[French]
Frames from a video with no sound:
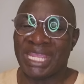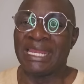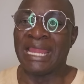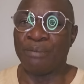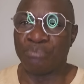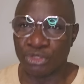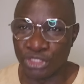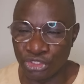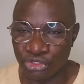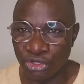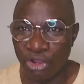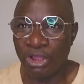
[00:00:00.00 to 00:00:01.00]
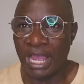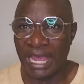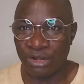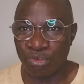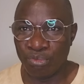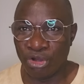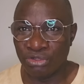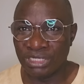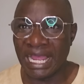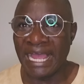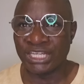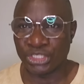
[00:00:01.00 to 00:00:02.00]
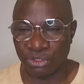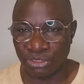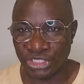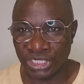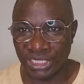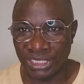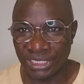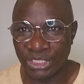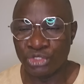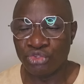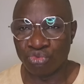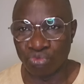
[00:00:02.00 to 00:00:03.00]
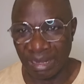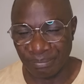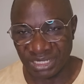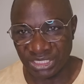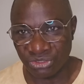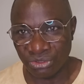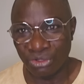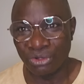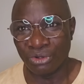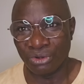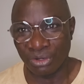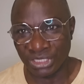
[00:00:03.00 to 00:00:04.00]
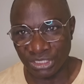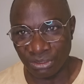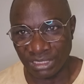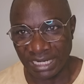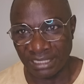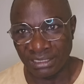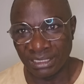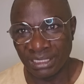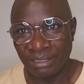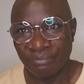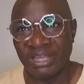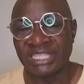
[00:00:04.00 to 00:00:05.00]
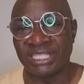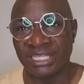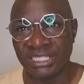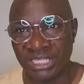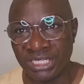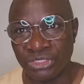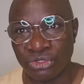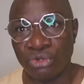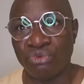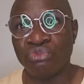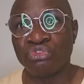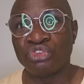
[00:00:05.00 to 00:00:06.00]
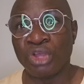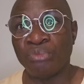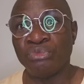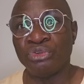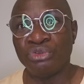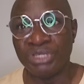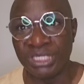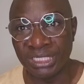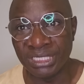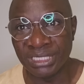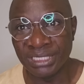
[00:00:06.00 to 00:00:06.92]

La position allemande a changé sous la pression occidentale. Parce qu'ils disent que nous sommes unis.